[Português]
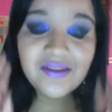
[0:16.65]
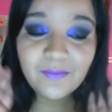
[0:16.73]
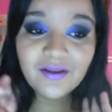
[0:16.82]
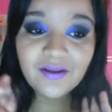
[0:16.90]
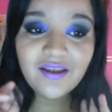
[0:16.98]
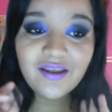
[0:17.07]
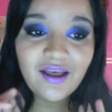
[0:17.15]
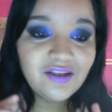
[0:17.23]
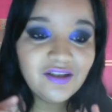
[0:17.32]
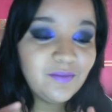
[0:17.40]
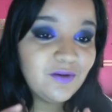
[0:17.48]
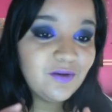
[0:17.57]

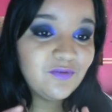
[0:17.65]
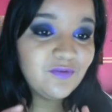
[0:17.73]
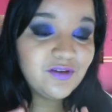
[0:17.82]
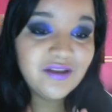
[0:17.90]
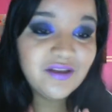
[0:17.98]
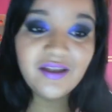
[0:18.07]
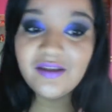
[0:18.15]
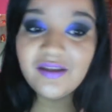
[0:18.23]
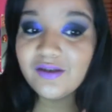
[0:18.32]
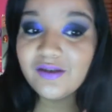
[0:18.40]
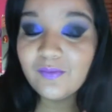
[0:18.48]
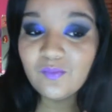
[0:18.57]
maquiagem pra
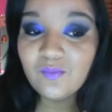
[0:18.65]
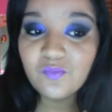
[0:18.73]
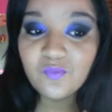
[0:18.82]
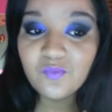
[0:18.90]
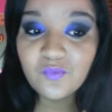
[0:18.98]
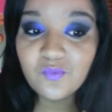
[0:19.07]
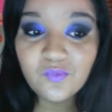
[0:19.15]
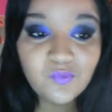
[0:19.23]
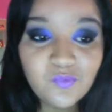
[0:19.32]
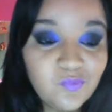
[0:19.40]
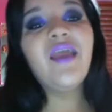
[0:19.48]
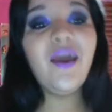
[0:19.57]
vocês.
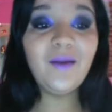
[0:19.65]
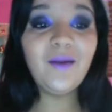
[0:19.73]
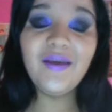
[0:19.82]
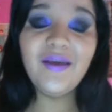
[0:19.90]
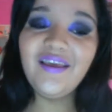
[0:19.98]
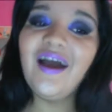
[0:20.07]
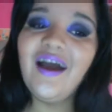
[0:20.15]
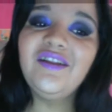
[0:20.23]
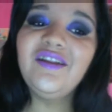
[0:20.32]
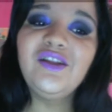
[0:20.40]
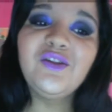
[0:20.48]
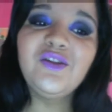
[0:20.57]
É uma maquiagem
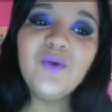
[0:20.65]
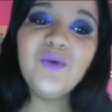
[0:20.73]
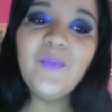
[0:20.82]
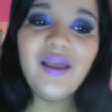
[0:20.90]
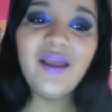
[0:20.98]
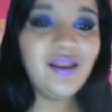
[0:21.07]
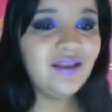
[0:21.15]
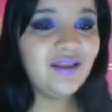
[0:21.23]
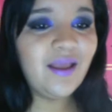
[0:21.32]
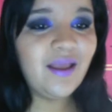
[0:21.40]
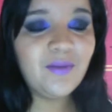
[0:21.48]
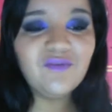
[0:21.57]
super linda, é
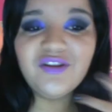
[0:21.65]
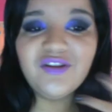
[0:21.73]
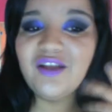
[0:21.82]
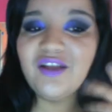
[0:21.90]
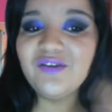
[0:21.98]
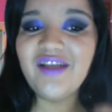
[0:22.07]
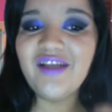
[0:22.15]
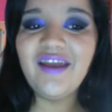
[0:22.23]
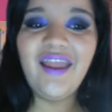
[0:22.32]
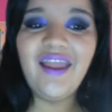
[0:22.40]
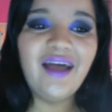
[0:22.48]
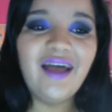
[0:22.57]
pra vocês
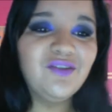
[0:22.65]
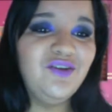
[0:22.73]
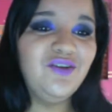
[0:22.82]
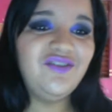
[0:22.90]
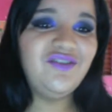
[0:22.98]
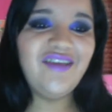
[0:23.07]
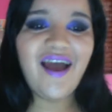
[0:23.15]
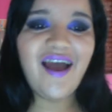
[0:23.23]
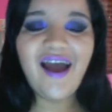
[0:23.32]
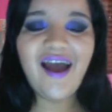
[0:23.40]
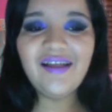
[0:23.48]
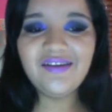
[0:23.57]
usarem à noite e
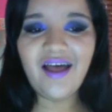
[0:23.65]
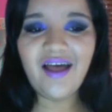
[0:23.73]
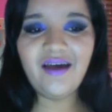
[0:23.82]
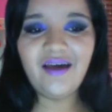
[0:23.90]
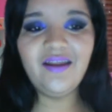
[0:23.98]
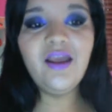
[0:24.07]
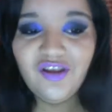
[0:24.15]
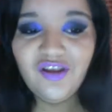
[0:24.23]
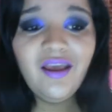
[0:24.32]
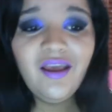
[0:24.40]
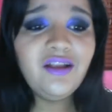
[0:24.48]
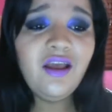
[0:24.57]
arrasarem.
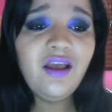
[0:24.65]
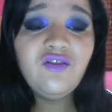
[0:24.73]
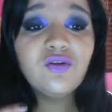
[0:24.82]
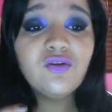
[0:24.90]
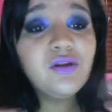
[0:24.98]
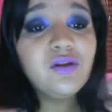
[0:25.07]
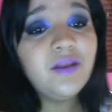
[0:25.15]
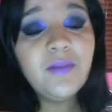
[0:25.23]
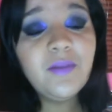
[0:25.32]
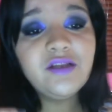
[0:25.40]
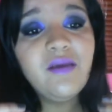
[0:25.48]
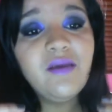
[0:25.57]
Gente, eu tô
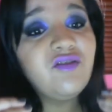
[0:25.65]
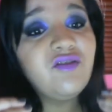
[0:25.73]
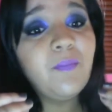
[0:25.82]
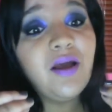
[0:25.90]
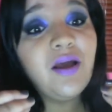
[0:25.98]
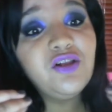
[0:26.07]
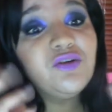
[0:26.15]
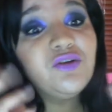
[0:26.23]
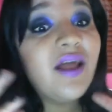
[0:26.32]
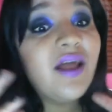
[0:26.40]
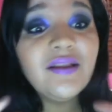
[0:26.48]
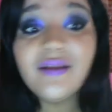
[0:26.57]
simplesmente
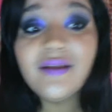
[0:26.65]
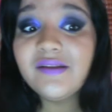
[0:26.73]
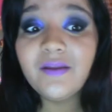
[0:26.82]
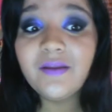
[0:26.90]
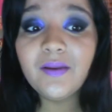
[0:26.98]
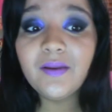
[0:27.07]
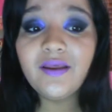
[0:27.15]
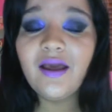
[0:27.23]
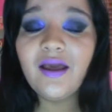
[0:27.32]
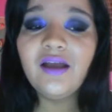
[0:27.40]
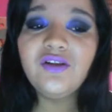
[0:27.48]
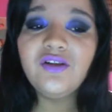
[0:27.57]
apaixonada nessa
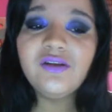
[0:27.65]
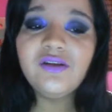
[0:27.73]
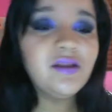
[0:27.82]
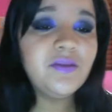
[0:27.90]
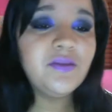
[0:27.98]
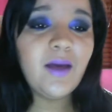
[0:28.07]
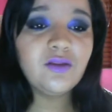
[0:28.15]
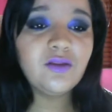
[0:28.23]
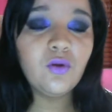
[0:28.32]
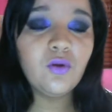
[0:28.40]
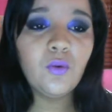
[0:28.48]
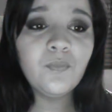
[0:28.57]
maquiagem, nesse
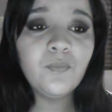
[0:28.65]
batom.